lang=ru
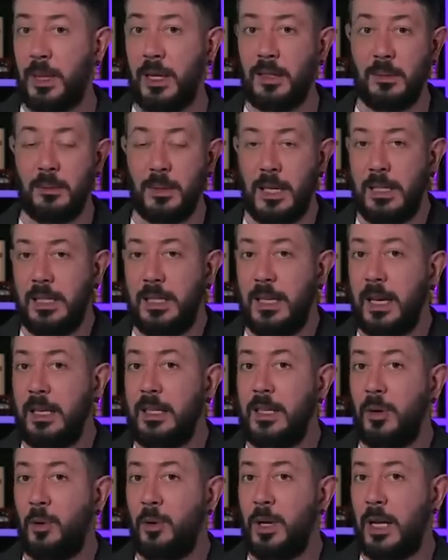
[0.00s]
При этом Россия
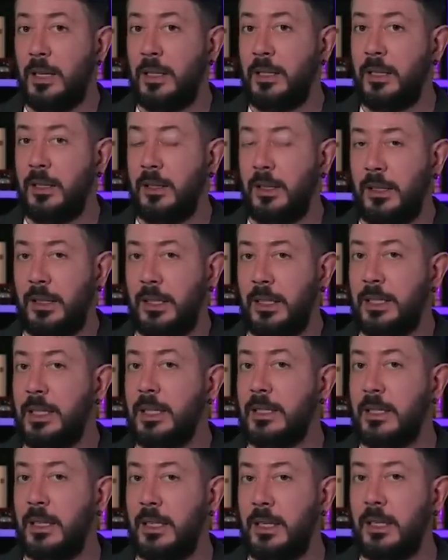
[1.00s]
нихуя не делает и,
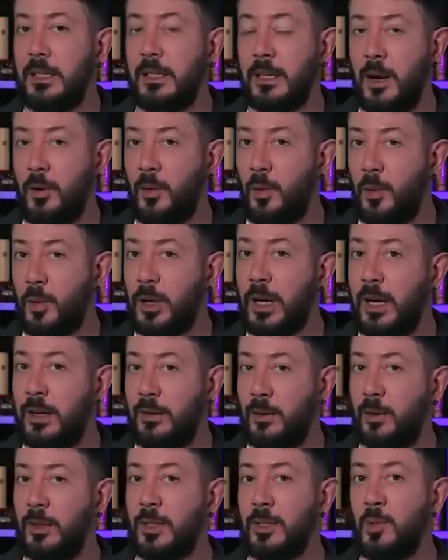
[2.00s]
естественно, ни на какую
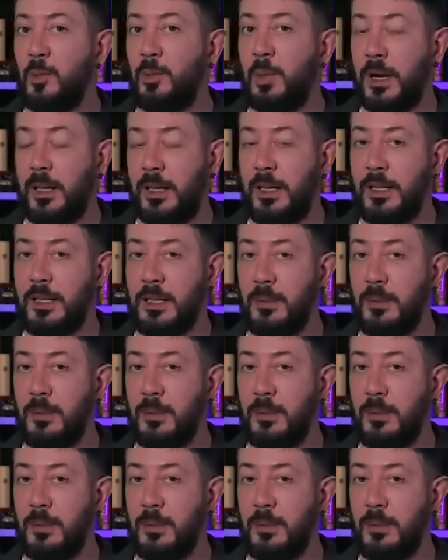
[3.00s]
Украину наступать не